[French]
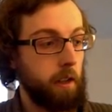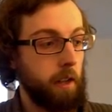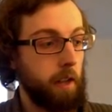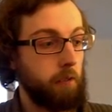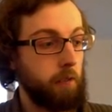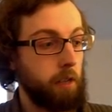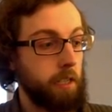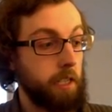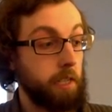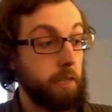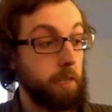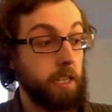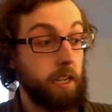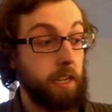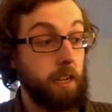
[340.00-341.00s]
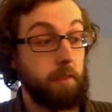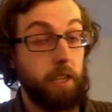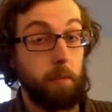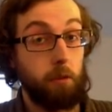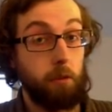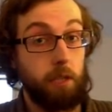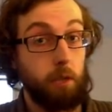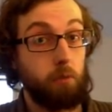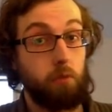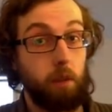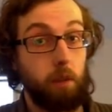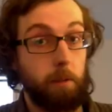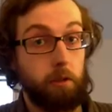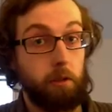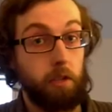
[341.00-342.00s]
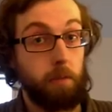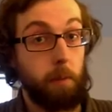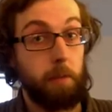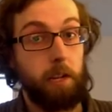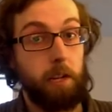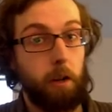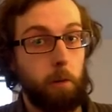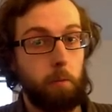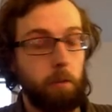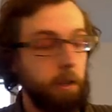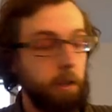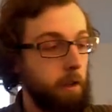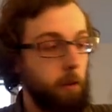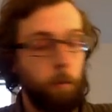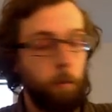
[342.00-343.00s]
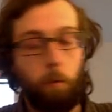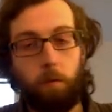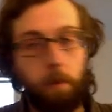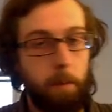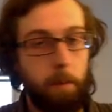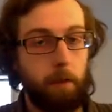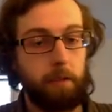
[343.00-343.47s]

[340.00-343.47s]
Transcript: et avoir cette image-là. Évidemment, c'est tout noir parce que j'ai pas mis de lampe. On va pas